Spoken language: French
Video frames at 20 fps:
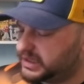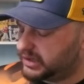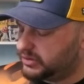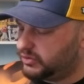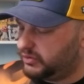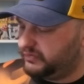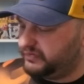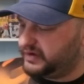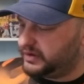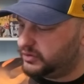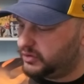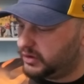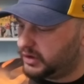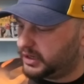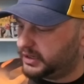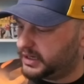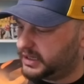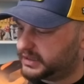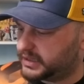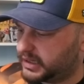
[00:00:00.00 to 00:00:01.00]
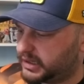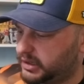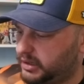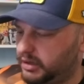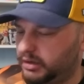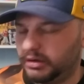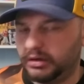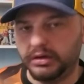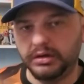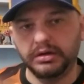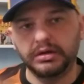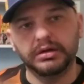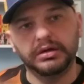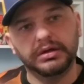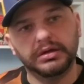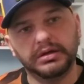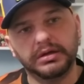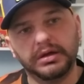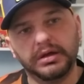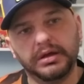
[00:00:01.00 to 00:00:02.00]
ça qu'on fait, non, quand on est attaquant
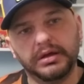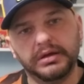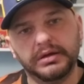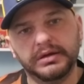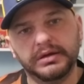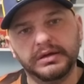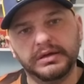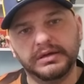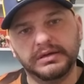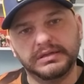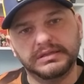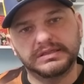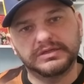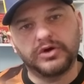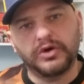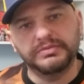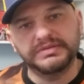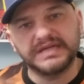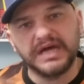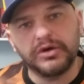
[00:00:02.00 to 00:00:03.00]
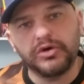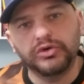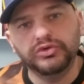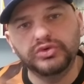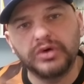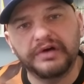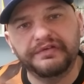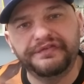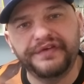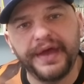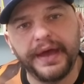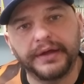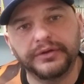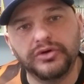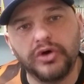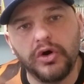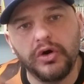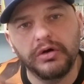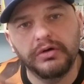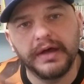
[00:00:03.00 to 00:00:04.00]
C'est comme ça qu'on doit faire,
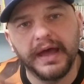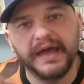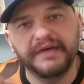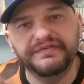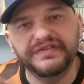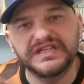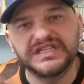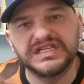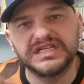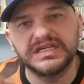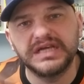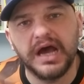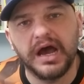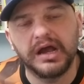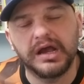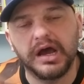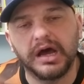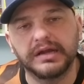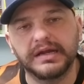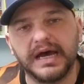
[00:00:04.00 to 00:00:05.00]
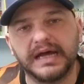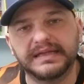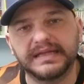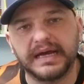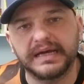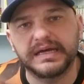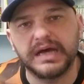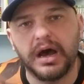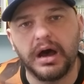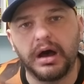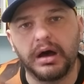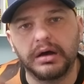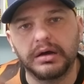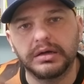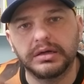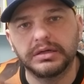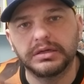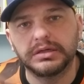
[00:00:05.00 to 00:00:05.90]
non Hein, Vitigna, quand on est attaquant